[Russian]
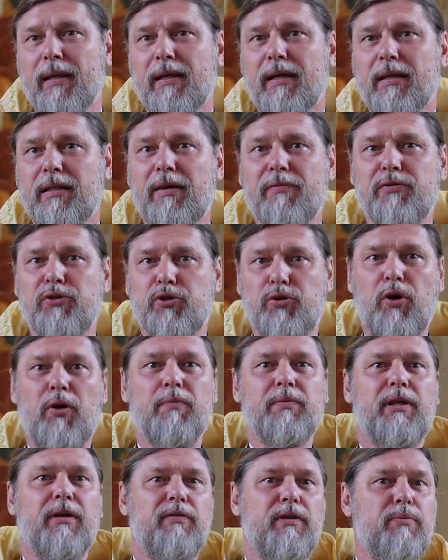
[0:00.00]
когда в
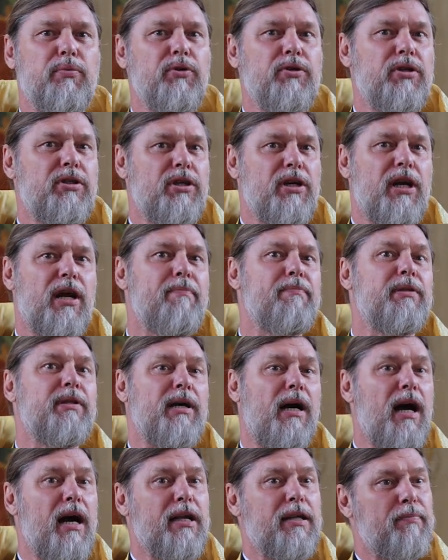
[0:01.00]
чем-то вы будете
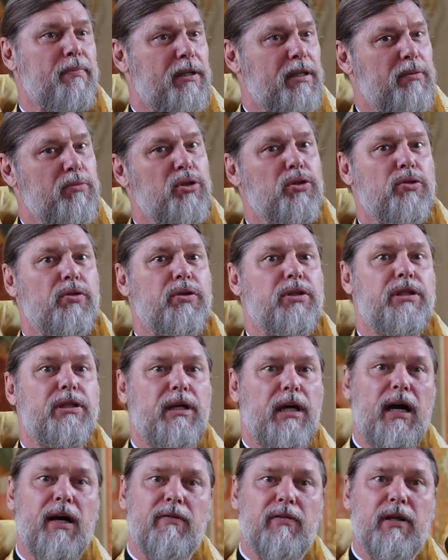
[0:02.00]
роптать, потому что
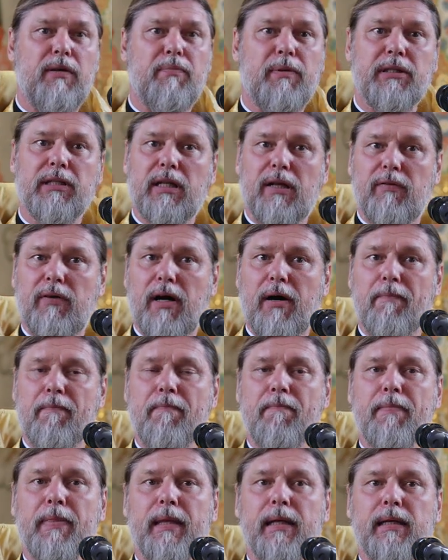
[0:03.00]
дьявол, по
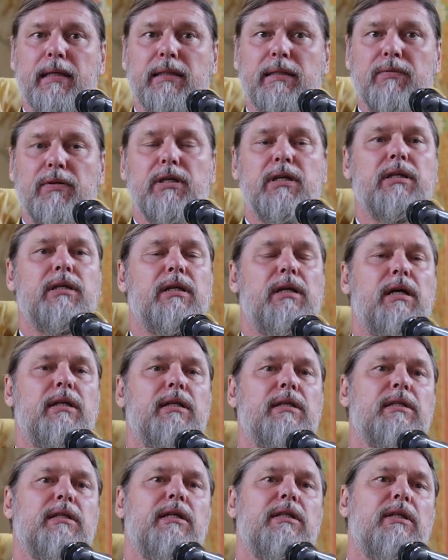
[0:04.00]
словам святителя
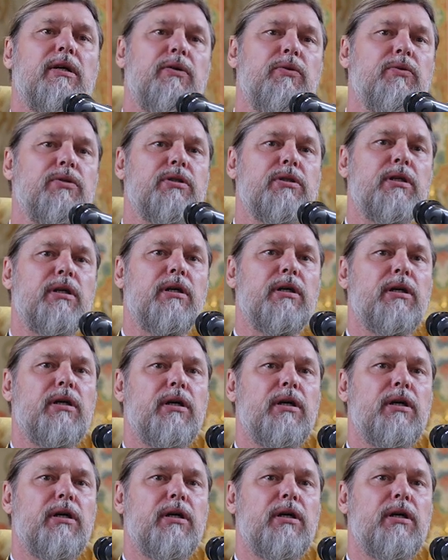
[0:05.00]
Анна Златоуста,